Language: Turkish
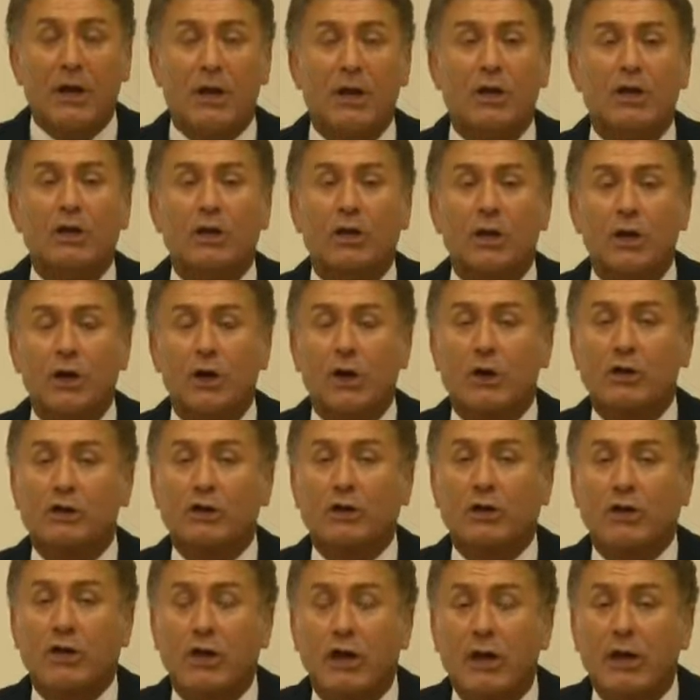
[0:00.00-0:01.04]

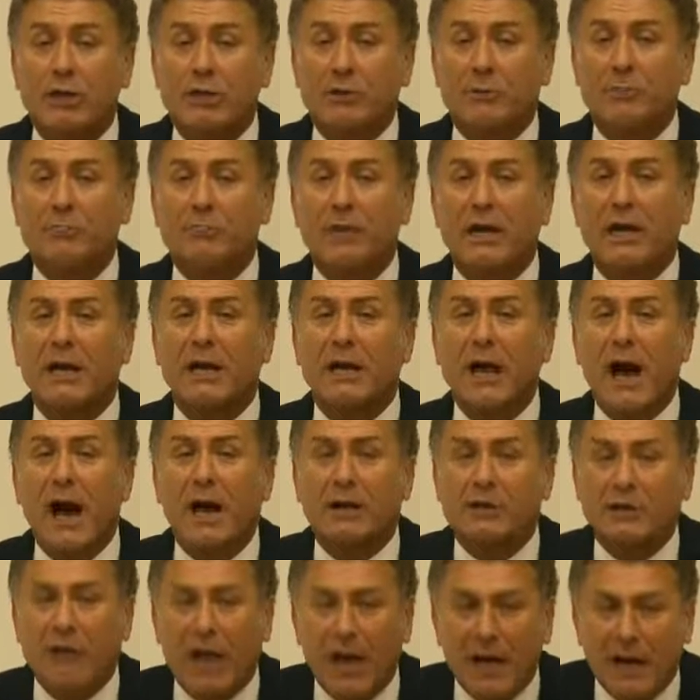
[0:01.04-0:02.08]
240
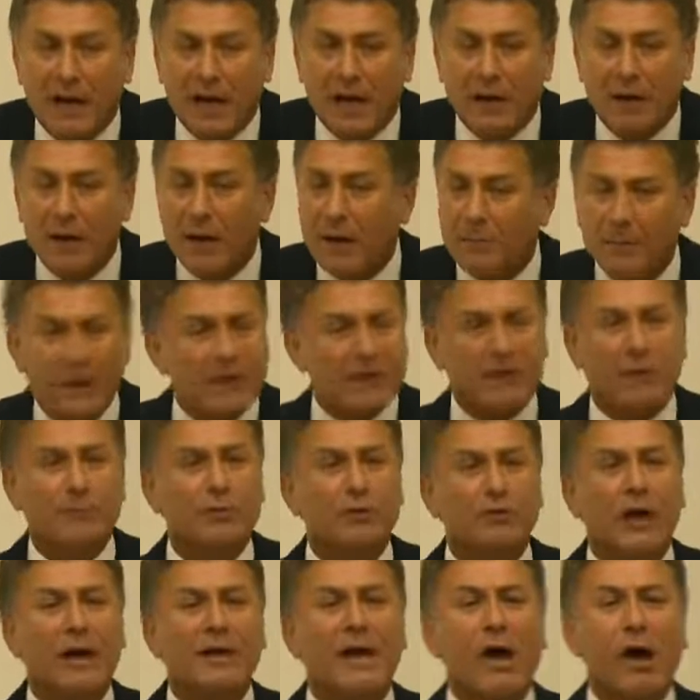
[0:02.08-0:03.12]
milyar TL. Peki
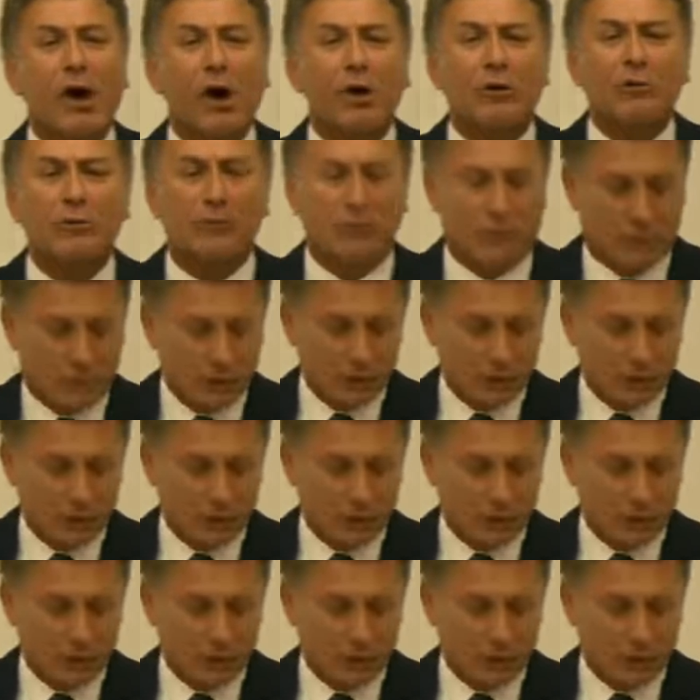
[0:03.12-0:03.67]
bunda ne yok?